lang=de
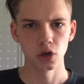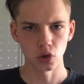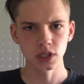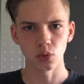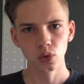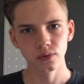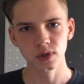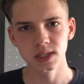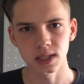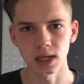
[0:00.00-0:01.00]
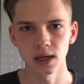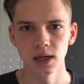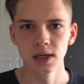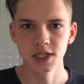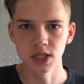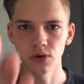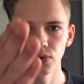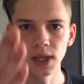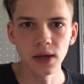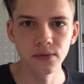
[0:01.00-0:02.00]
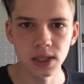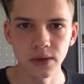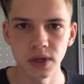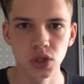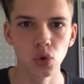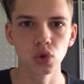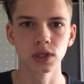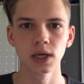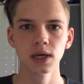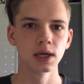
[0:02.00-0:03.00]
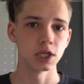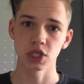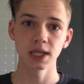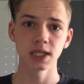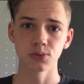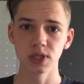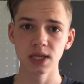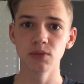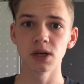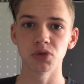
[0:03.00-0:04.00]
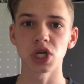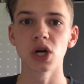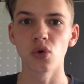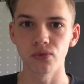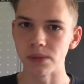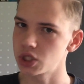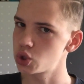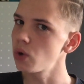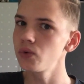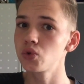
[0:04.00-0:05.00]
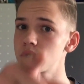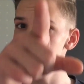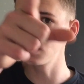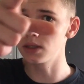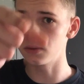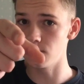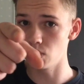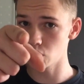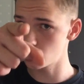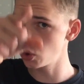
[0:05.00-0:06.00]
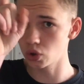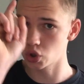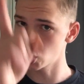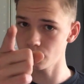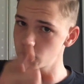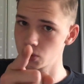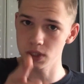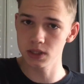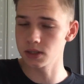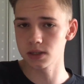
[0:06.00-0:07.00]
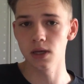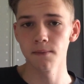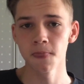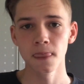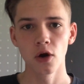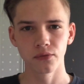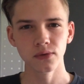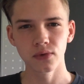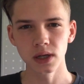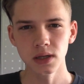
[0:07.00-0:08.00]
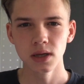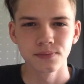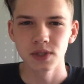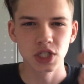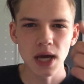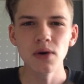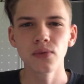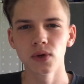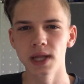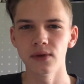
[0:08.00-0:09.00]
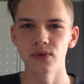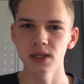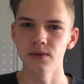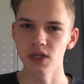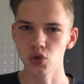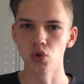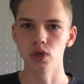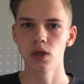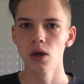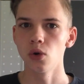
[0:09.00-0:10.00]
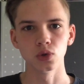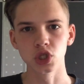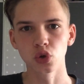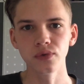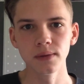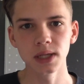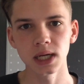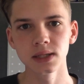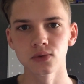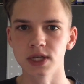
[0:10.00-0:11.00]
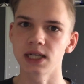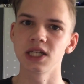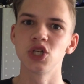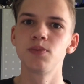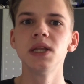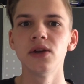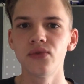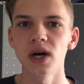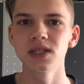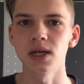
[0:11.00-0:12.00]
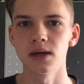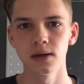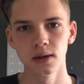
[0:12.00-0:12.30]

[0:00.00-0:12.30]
Leute, ohne Witz, Digga. Stell dir mal vor, dein Vater wäre tot. Ich rede jetzt mit dem, der mich angerufen hat. Ich hoffe, du siehst dieses Video. Ich schwöre, ich hoffe, du siehst es. Auf jeden Fall, stell mal vor, dein Vater wäre tot. Und ich rufe jemand an und sag, ich bin dein Vater.